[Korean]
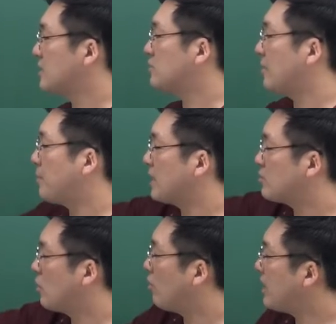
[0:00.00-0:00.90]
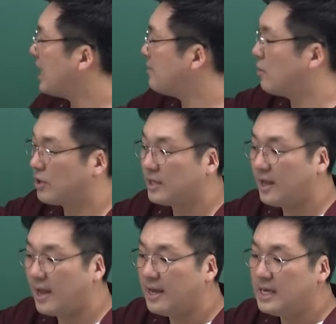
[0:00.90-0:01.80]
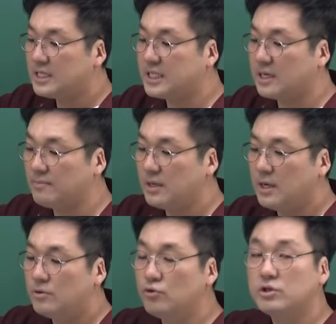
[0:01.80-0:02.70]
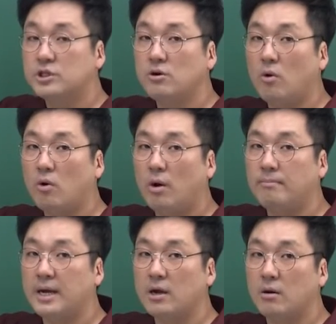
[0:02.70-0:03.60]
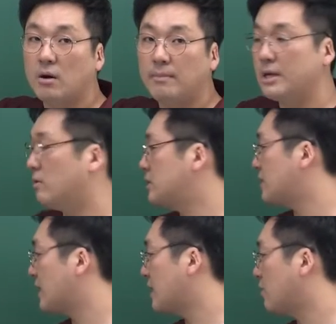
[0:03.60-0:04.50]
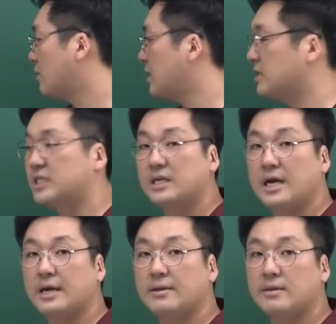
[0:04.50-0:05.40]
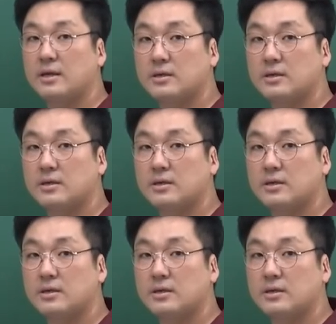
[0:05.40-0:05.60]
Z 좌표 양수 여기 아니면 여기인데 지금 루트 5, 0,0을 지나니까 여기를 지나야겠네